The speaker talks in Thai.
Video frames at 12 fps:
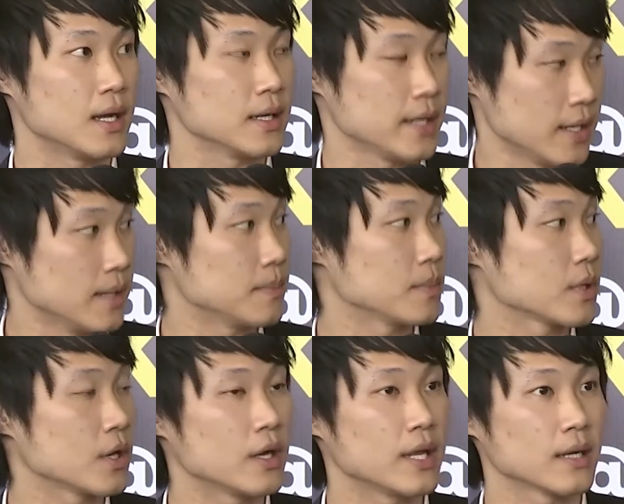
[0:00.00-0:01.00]
เนี่ยครับ
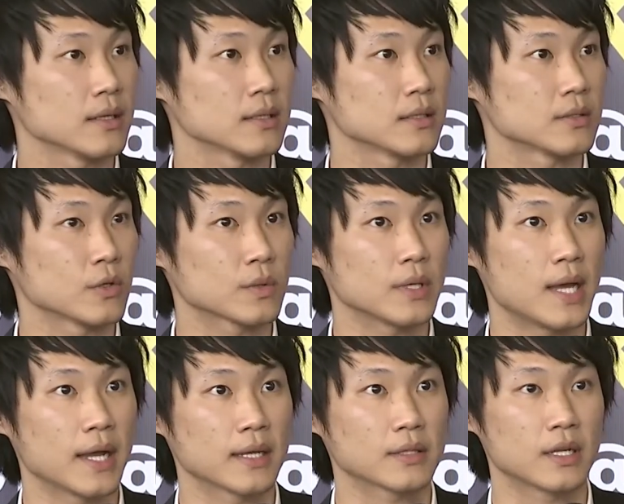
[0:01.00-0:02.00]
ก็อย่างยกตัวอย่า
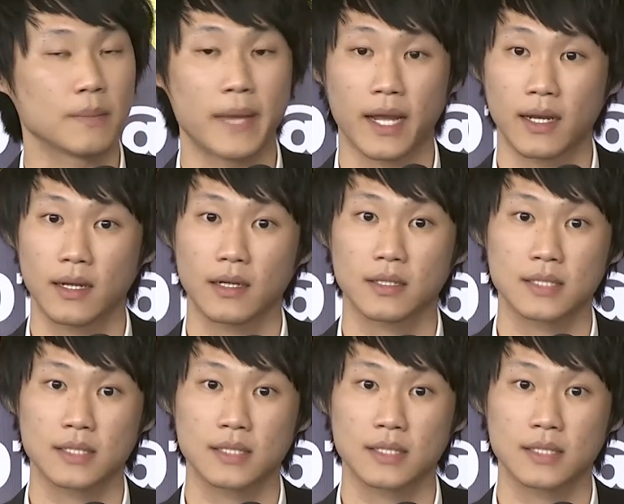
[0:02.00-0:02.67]
งอย่างตอนนี้แบงก์